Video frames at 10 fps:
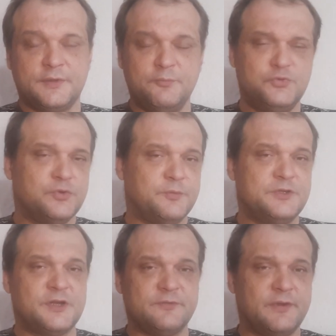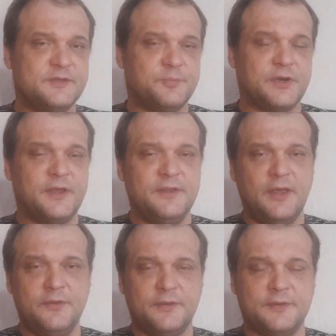что-то через вальцы
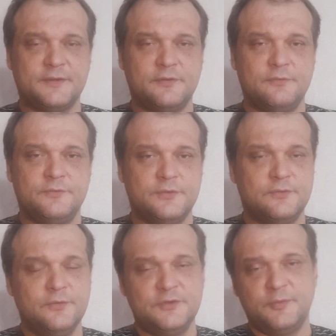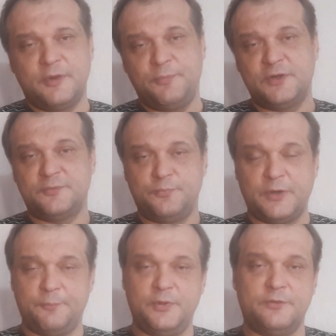прогоняет, она становится тоньше, опять же
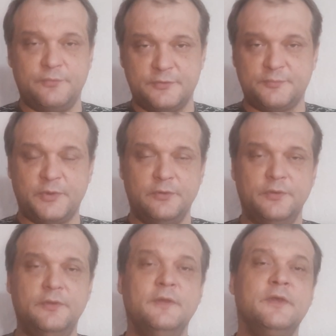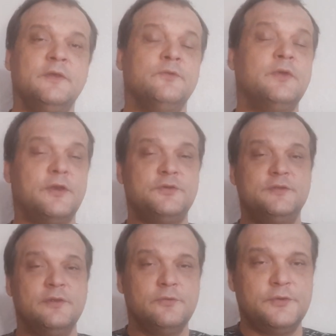пропитывают смолой. Ну, короче,
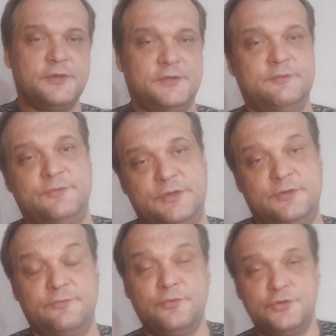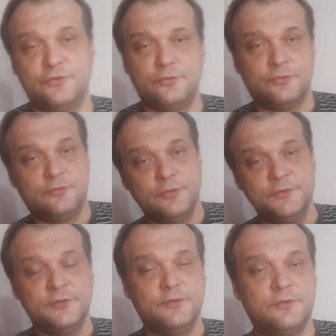делают их из чего, чего
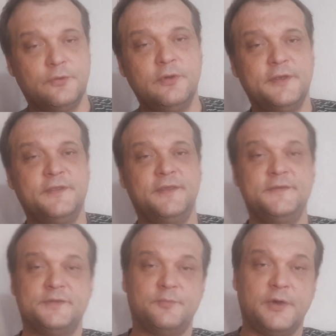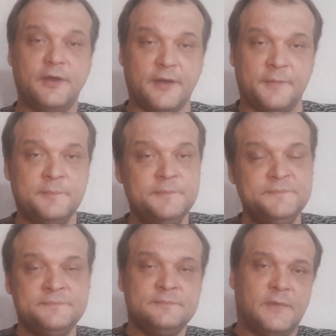угодно, но только не из табака.
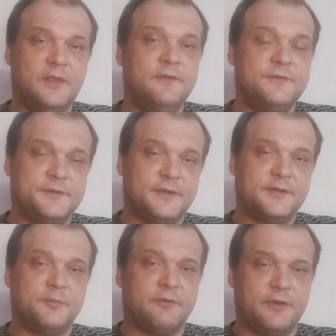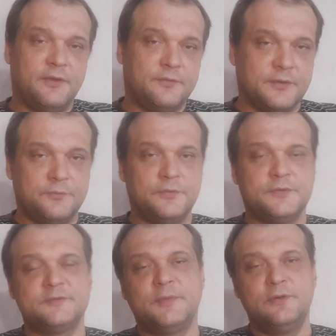И всегда добавляет
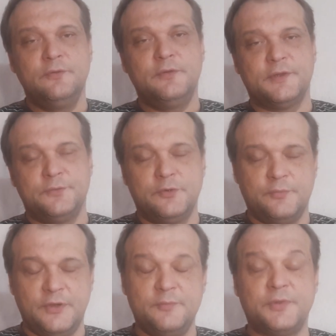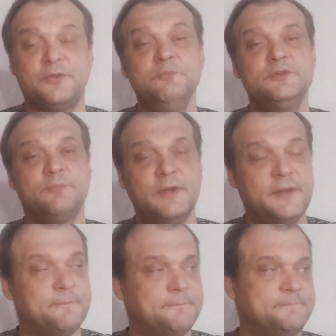какую-то смолу, и которую мы потом
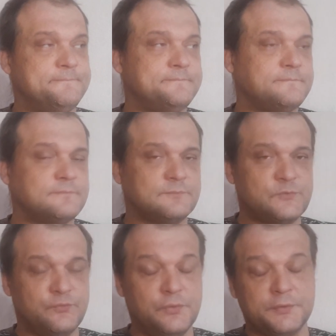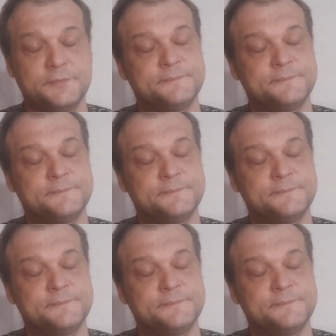смолим. Вот.